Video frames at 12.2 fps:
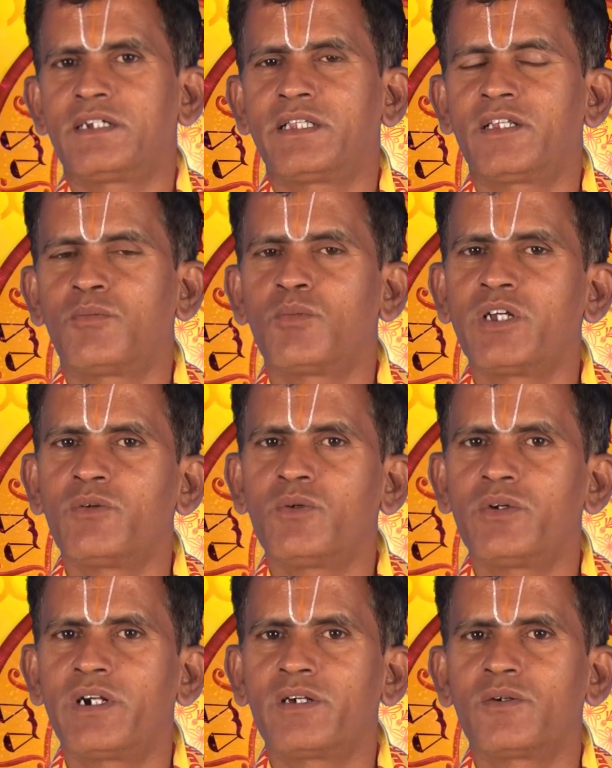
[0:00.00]
எந்த
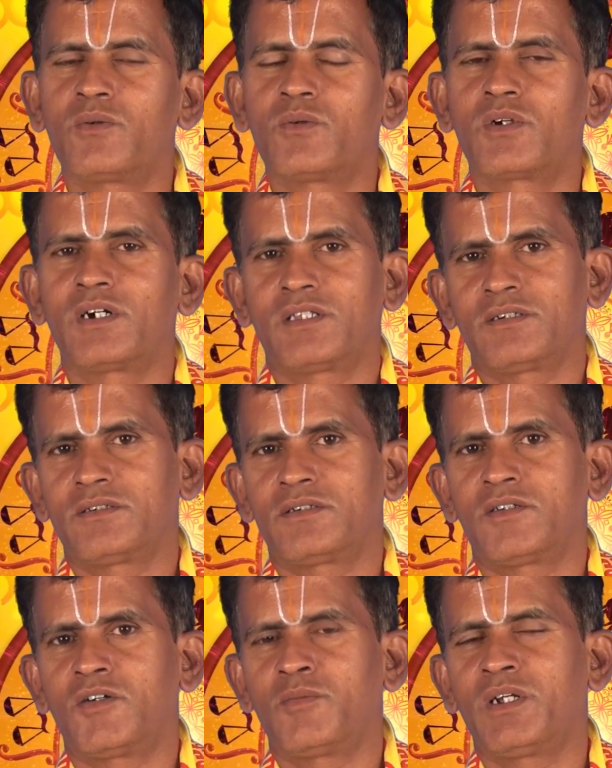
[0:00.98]
முடிவும் எடுக்கக்கூடாது
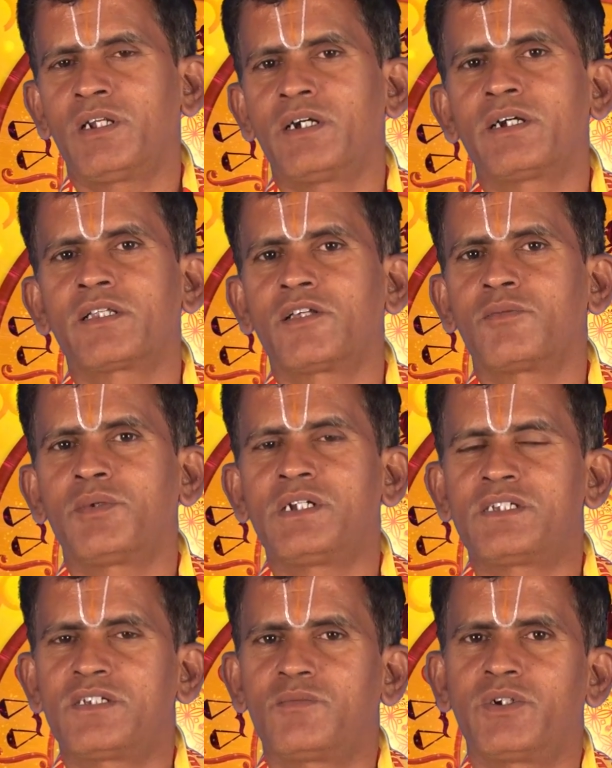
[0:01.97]
நாமியில் ஏதாவது
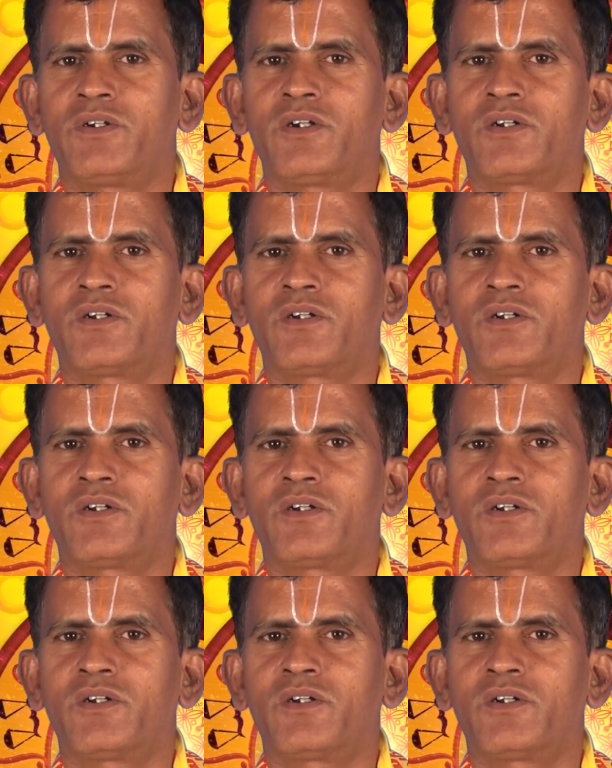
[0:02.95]
பேசி முடிவு